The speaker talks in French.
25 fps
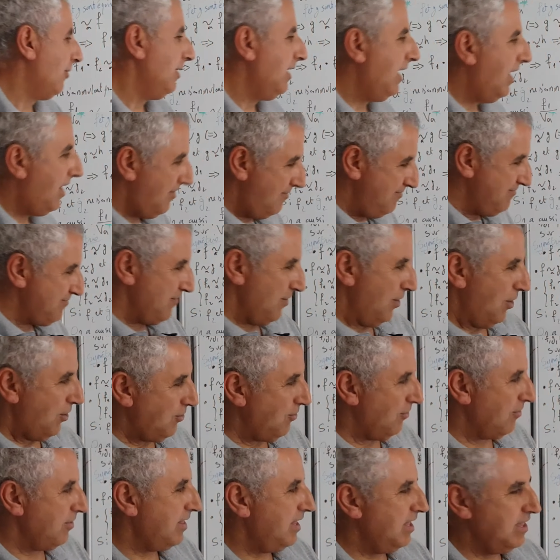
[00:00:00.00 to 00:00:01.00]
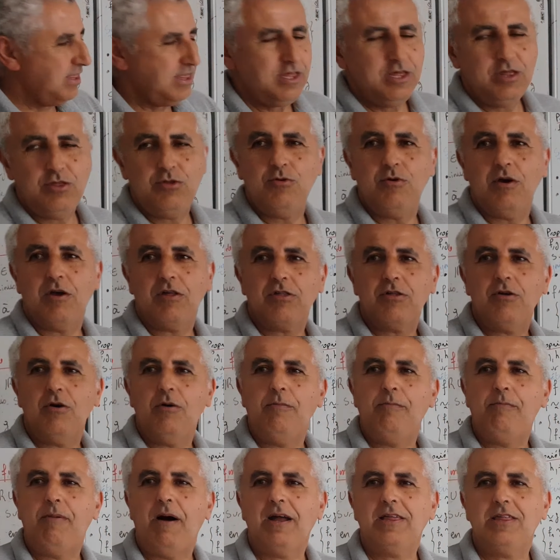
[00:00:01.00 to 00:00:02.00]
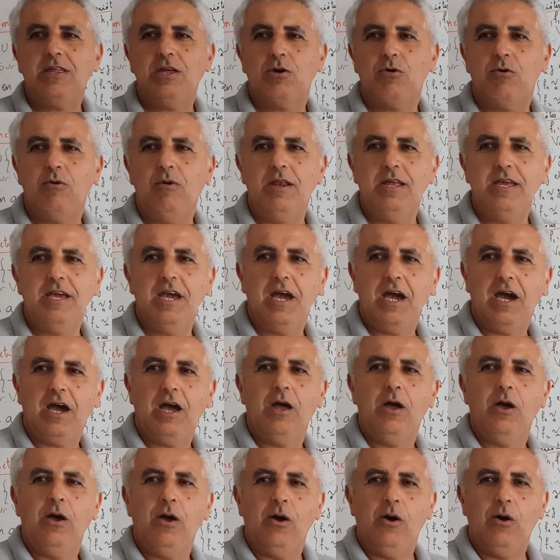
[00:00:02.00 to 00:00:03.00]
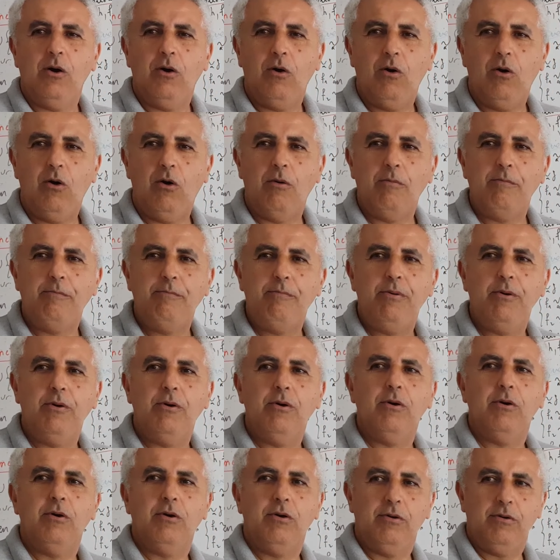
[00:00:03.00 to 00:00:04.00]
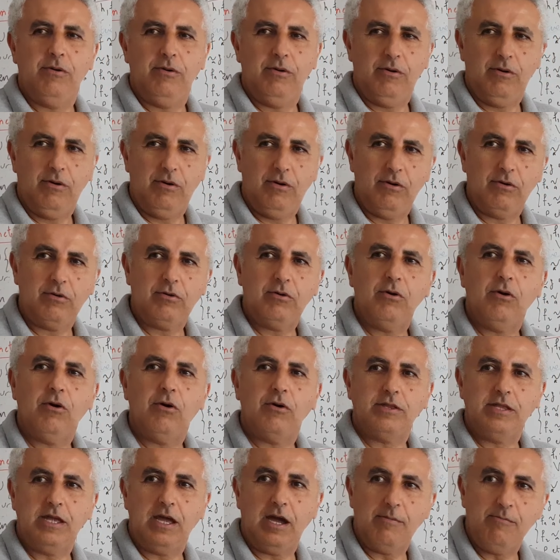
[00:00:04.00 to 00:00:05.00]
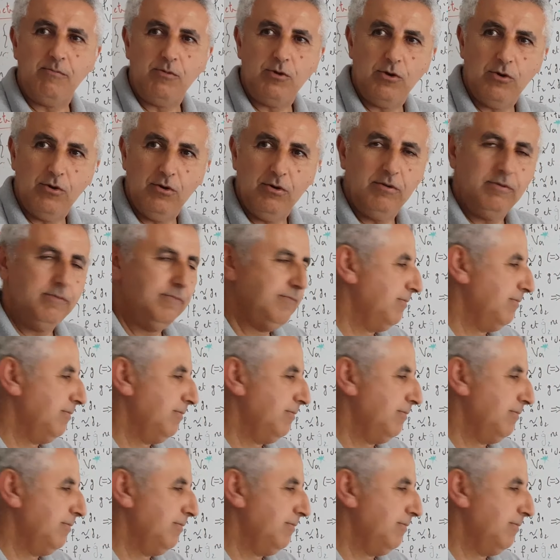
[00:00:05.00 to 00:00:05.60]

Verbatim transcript: là, dans cette situation particulière, on peut encore dire mieux,